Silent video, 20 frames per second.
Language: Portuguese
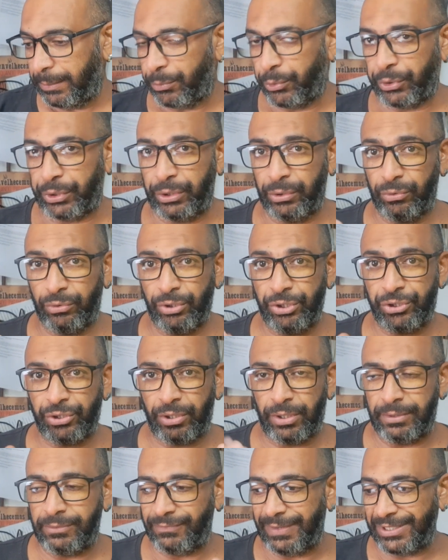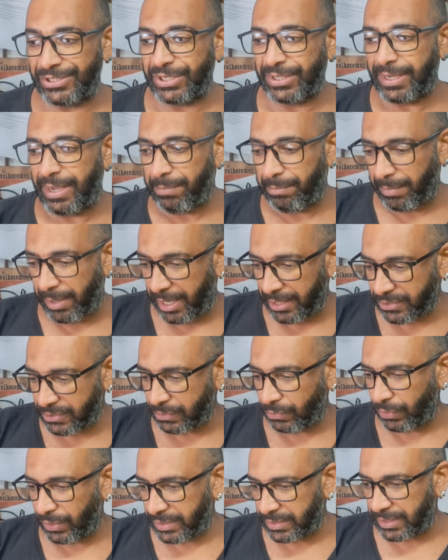Porque hoje ó, vai chegar mais
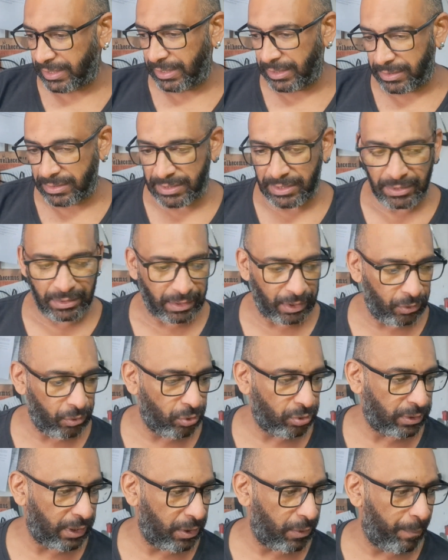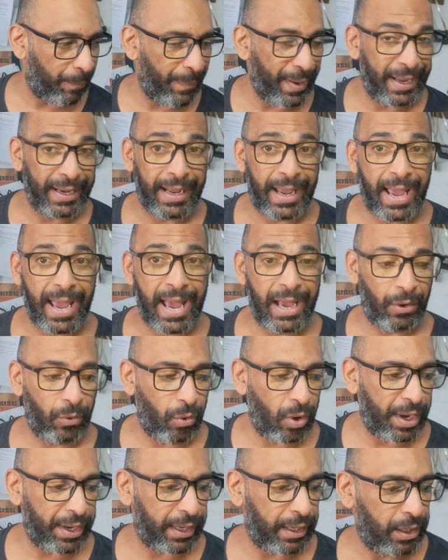coisas ainda. Então eu tenho para
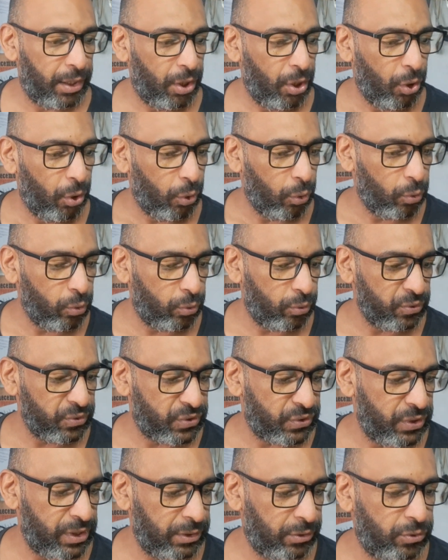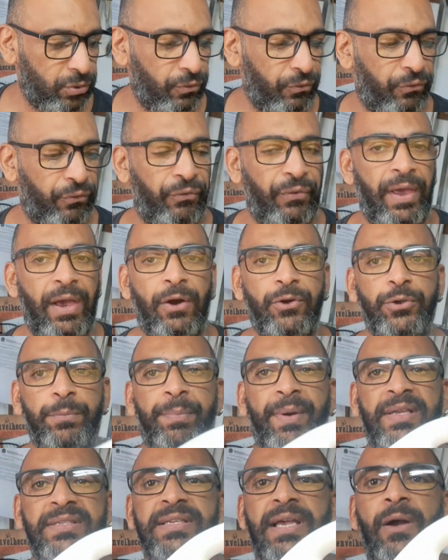agora um conserto de um ferro de
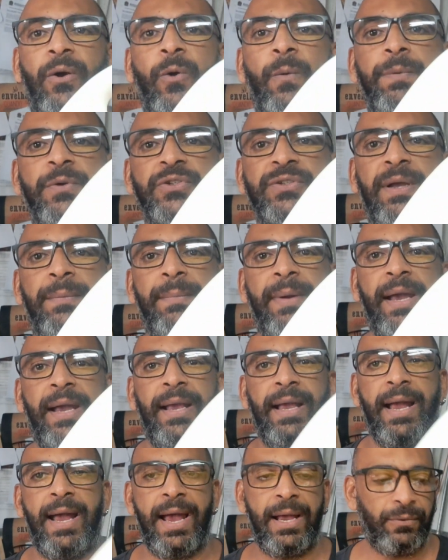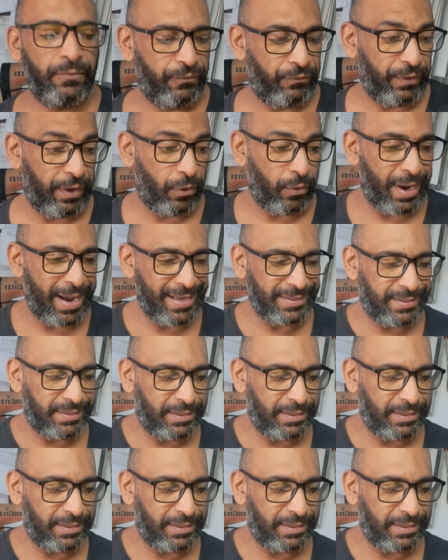passar roupas da marca Arno, ferro a